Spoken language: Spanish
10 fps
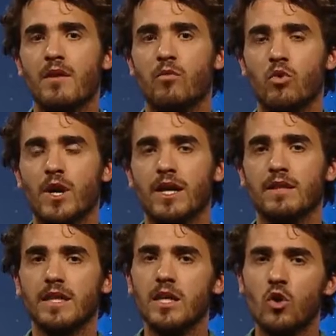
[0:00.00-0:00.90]
del fútbol
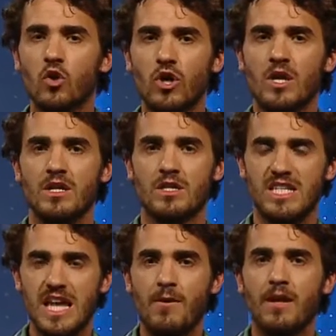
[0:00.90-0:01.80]
argentino.
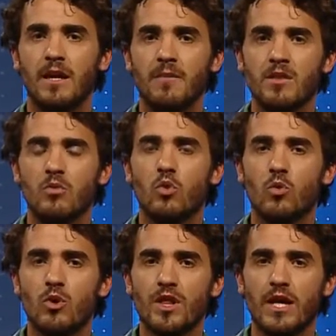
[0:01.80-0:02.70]
Se habla también de un
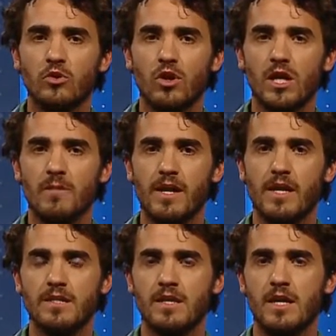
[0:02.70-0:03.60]
rumor de Gastón
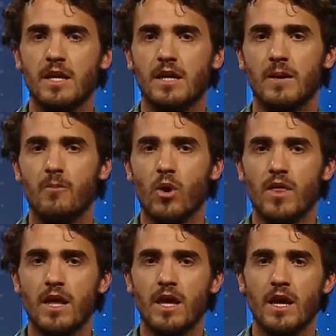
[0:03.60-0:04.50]
Jiménez que
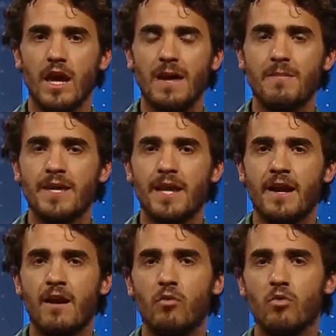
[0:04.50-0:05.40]
puede
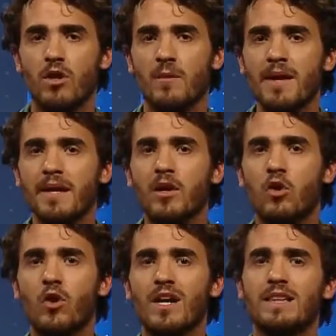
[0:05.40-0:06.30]
emigrar al fútbol de
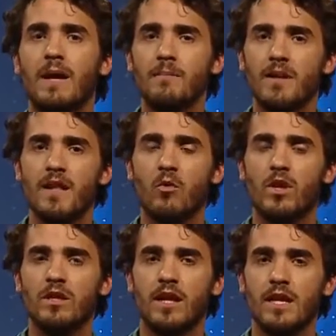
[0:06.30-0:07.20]
México y también de
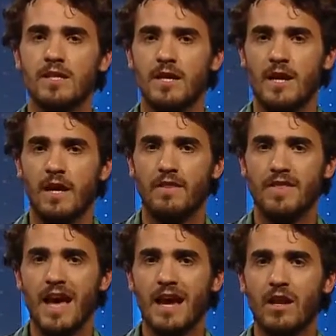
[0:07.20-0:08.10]
algún interés
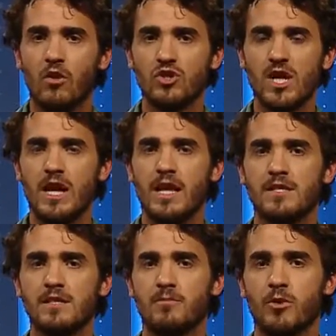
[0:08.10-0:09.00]
de Ángel
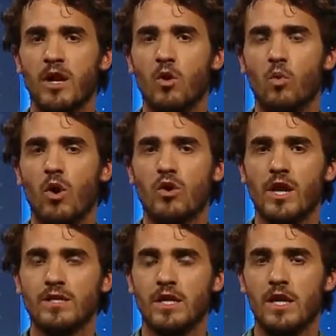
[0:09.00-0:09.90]
González, por ahí los
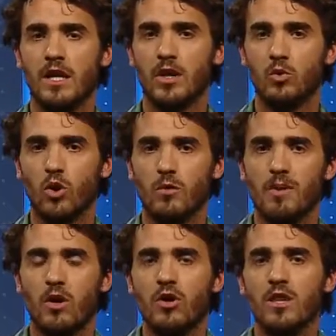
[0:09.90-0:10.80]
jugadores que tuvieron
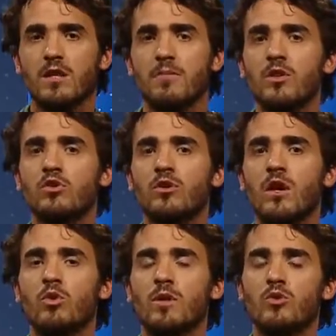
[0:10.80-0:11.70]
mejor rendimiento en
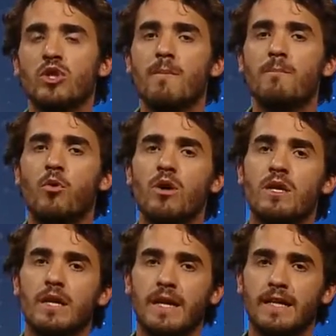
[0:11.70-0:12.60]
el último tiempo
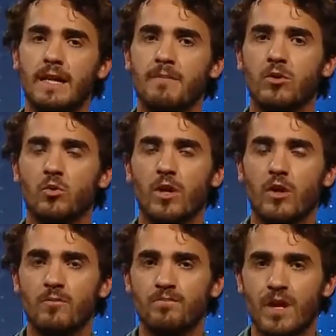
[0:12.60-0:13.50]
y que también
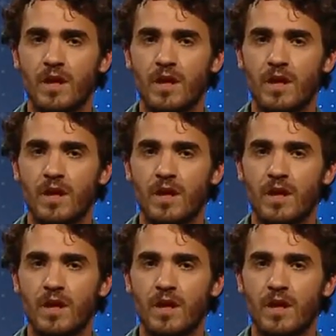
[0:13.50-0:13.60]
tuvieron